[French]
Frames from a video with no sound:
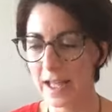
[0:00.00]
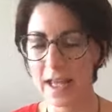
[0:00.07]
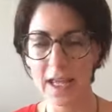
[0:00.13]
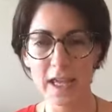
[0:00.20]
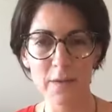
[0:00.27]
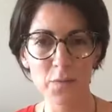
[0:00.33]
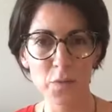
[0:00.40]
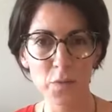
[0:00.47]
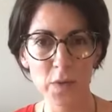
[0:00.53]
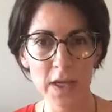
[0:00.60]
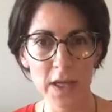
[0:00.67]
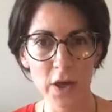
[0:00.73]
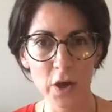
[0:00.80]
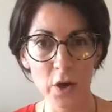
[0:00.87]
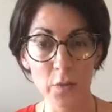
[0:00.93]
Et
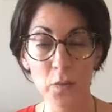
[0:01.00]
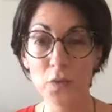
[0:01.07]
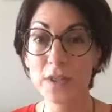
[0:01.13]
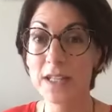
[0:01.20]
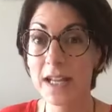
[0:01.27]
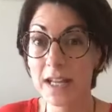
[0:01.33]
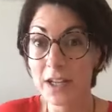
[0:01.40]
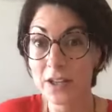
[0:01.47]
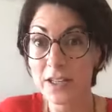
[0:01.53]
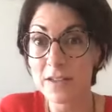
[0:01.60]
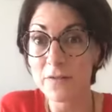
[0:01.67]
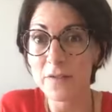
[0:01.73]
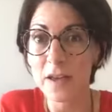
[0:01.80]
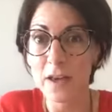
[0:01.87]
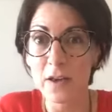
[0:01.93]
puis euh, pour celles
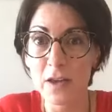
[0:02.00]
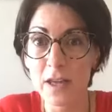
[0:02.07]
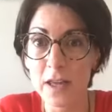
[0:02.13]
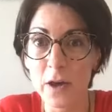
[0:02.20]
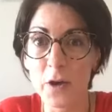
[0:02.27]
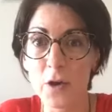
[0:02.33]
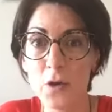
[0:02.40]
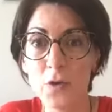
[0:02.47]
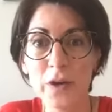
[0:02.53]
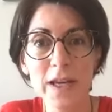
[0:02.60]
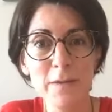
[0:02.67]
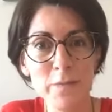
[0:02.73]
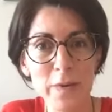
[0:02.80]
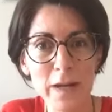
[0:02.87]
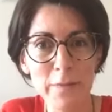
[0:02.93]
qui verraient euh, le
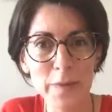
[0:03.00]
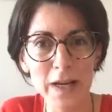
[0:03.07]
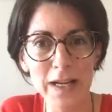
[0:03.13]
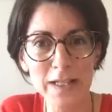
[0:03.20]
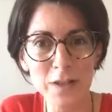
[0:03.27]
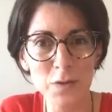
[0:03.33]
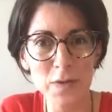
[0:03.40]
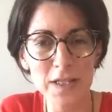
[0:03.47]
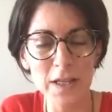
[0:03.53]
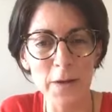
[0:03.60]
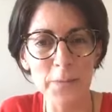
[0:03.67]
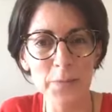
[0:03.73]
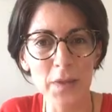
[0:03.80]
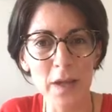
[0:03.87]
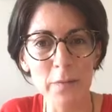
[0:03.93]
replay par la suite,
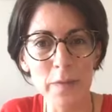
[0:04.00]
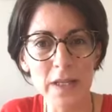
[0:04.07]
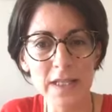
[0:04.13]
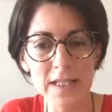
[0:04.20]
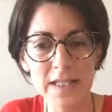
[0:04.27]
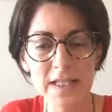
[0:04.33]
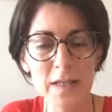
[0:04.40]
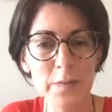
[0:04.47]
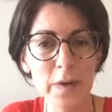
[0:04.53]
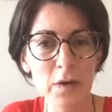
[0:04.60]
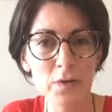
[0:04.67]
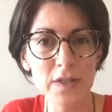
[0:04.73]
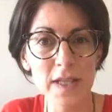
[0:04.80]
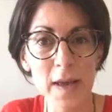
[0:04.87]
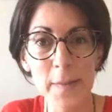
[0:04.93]
ben, n'hésitez pas
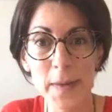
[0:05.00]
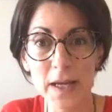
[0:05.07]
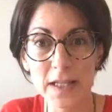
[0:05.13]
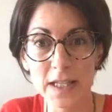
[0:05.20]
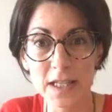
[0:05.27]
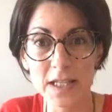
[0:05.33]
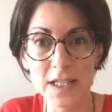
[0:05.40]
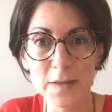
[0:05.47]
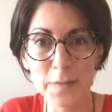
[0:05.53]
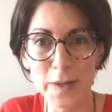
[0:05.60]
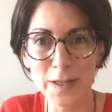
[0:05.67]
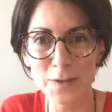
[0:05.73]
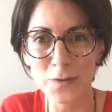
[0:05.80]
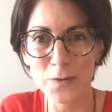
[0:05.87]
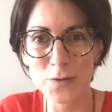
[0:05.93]
aussi à partager
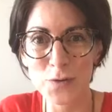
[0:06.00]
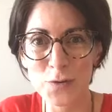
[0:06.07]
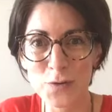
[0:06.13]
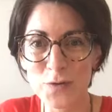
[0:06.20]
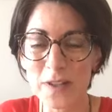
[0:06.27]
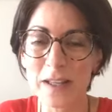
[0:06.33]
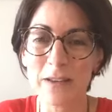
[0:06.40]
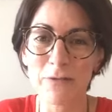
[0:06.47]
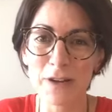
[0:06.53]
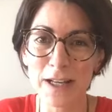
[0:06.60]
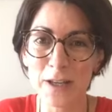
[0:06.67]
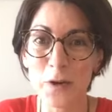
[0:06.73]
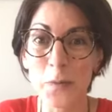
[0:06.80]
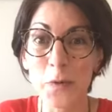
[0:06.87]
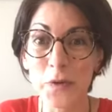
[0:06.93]
parce que je viendrai voir
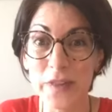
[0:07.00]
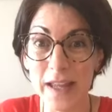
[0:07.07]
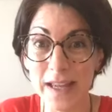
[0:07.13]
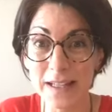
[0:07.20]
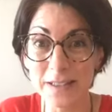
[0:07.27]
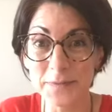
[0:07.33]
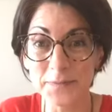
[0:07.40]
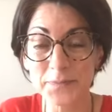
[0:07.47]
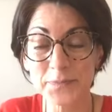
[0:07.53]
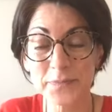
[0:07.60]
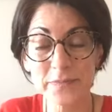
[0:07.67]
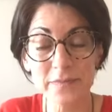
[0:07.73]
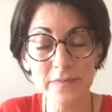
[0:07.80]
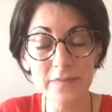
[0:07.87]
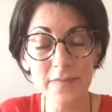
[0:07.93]
les commentaires.
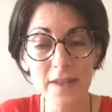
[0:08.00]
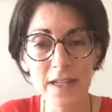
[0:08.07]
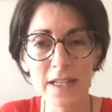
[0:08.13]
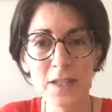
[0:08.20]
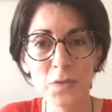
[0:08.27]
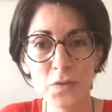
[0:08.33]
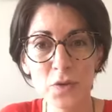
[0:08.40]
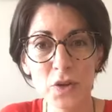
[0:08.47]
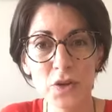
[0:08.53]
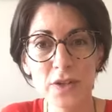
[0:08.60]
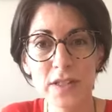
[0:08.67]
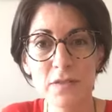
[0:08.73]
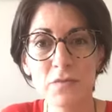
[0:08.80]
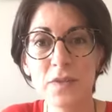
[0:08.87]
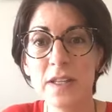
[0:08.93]
Et donc
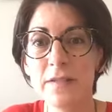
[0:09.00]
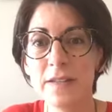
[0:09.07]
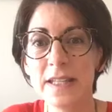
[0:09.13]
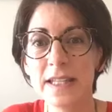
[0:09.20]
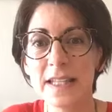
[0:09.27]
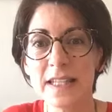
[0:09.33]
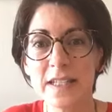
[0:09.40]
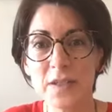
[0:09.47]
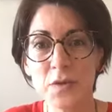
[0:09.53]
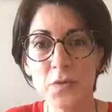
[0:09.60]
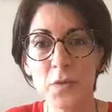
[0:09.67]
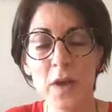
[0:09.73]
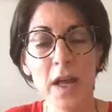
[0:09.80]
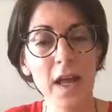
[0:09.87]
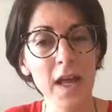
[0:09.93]
si vous avez des
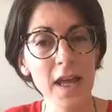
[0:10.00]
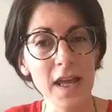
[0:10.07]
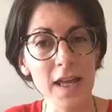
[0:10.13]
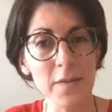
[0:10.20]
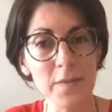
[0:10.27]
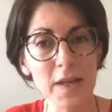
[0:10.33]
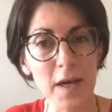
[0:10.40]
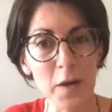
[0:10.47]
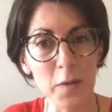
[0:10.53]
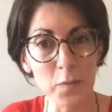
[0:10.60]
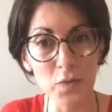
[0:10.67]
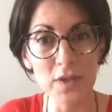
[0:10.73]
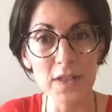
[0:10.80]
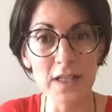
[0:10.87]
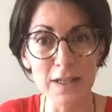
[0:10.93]
questions, eh bien
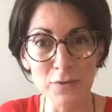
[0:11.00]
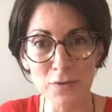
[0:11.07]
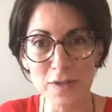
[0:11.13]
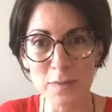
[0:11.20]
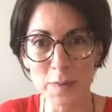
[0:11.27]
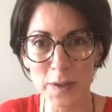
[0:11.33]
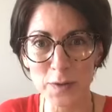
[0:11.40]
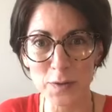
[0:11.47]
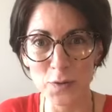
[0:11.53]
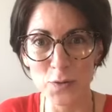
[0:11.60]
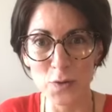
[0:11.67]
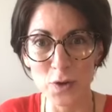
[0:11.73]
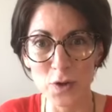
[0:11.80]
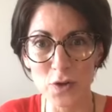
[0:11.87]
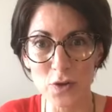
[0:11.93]
posez-les aussi parce
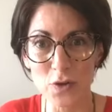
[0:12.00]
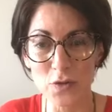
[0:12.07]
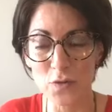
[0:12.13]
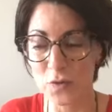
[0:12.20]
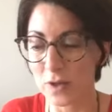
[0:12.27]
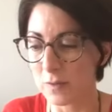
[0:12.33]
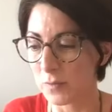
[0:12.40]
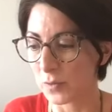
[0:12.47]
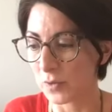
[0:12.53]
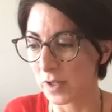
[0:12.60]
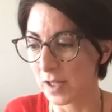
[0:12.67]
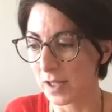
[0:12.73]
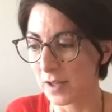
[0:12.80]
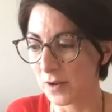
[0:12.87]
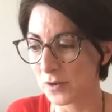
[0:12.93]
que je vous
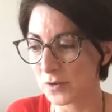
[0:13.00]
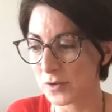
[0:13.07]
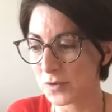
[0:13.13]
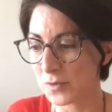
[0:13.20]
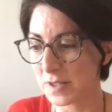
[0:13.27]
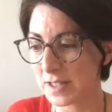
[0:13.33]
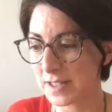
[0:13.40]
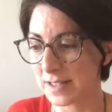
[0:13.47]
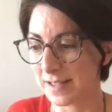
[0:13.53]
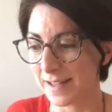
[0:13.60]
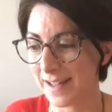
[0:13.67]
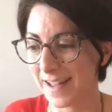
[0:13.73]
répondrai ensuite.